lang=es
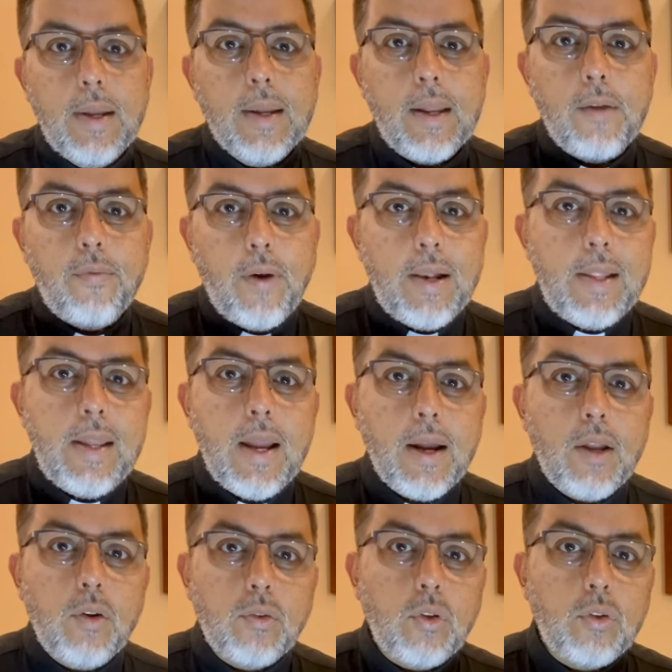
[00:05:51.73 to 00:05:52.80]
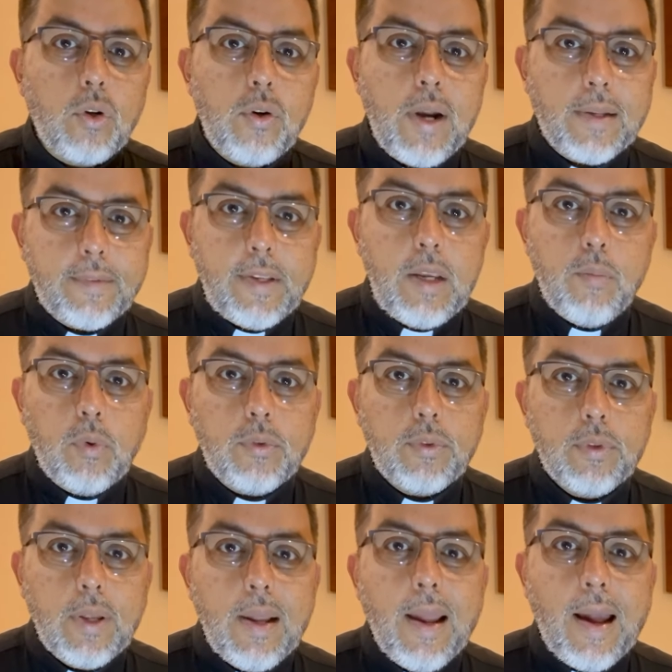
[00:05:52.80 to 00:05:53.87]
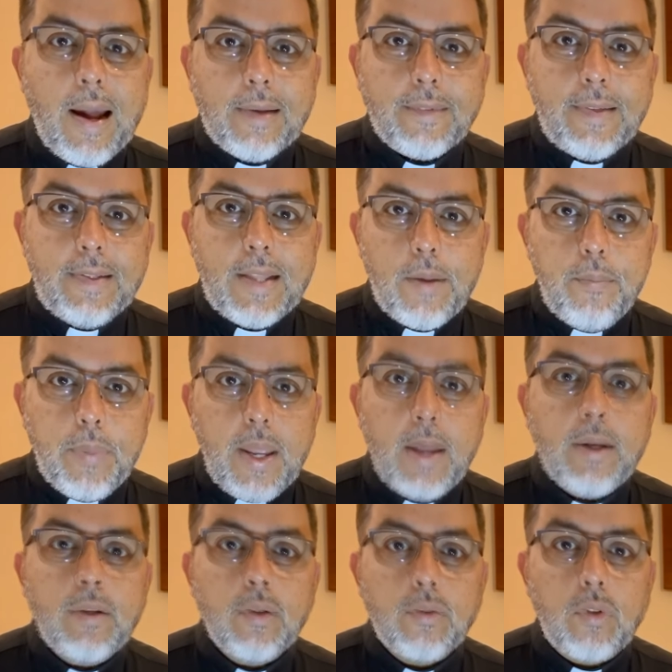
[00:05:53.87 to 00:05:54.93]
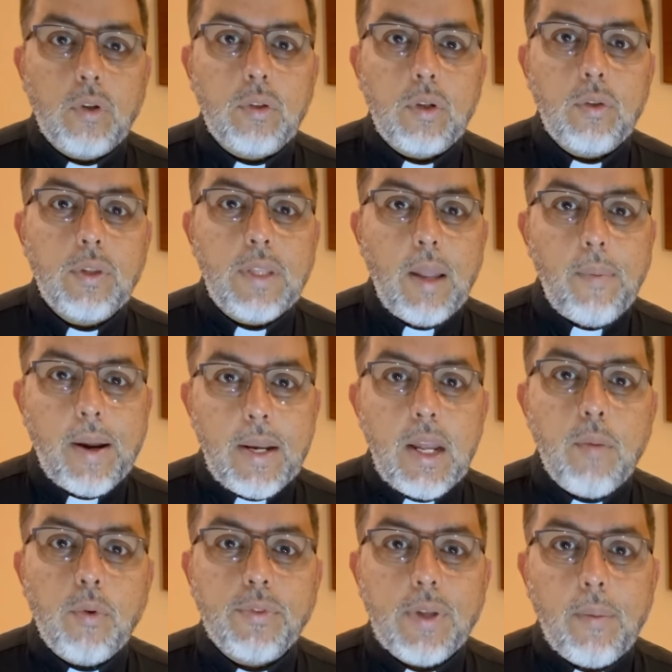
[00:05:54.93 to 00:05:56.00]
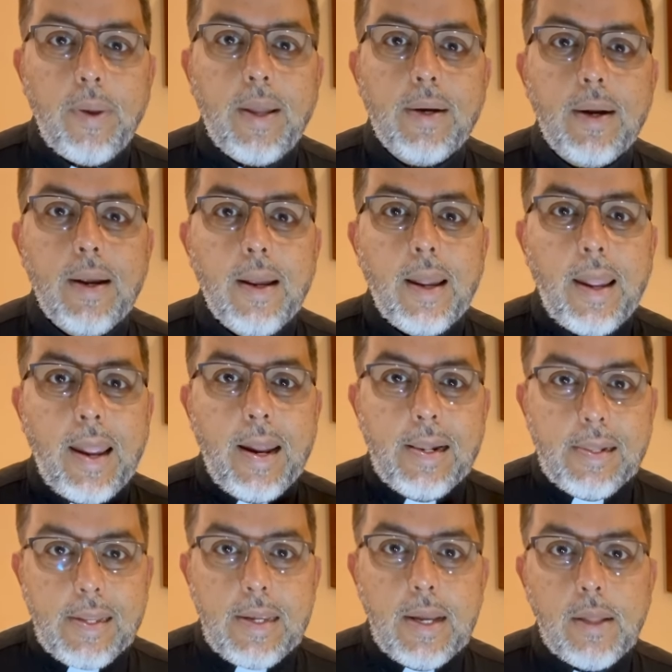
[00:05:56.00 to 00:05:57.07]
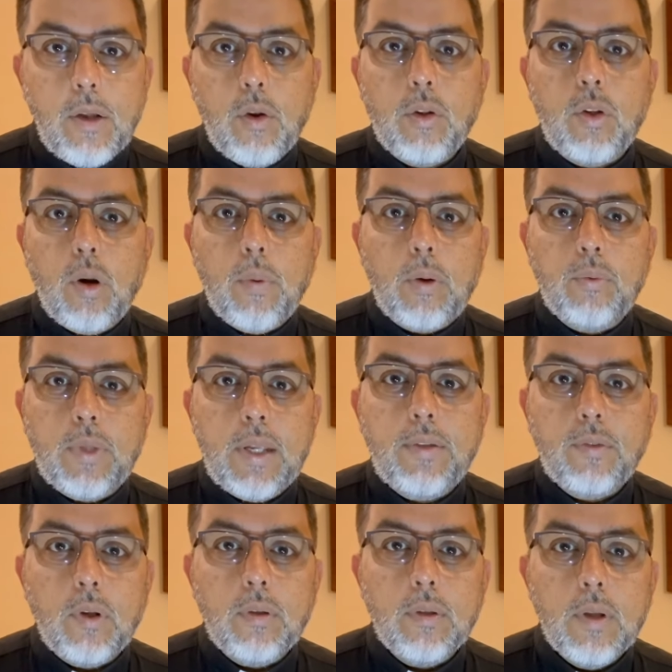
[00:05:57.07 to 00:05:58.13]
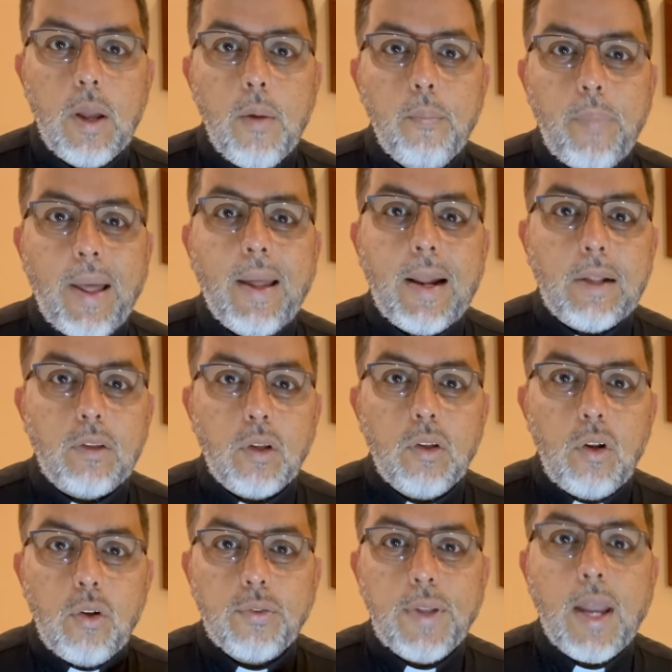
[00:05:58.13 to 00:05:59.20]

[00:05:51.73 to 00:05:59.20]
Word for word: que fue el día que nosotros nacimos, así también nosotros deberíamos saber el día de nuestro bautizo para todos los